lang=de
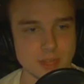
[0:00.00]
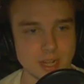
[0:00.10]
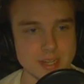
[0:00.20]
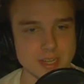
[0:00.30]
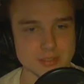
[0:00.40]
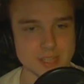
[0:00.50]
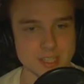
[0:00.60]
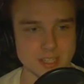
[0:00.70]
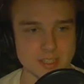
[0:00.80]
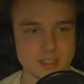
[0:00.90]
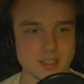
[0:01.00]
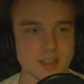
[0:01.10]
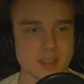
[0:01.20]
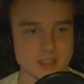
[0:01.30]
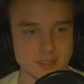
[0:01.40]
Alter Falter.
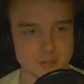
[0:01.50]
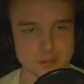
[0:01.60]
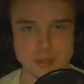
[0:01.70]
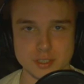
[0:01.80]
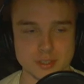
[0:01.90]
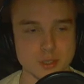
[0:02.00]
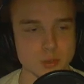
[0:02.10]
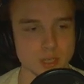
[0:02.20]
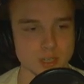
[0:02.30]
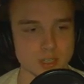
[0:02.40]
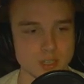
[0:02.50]
Das fand ich gerade cool.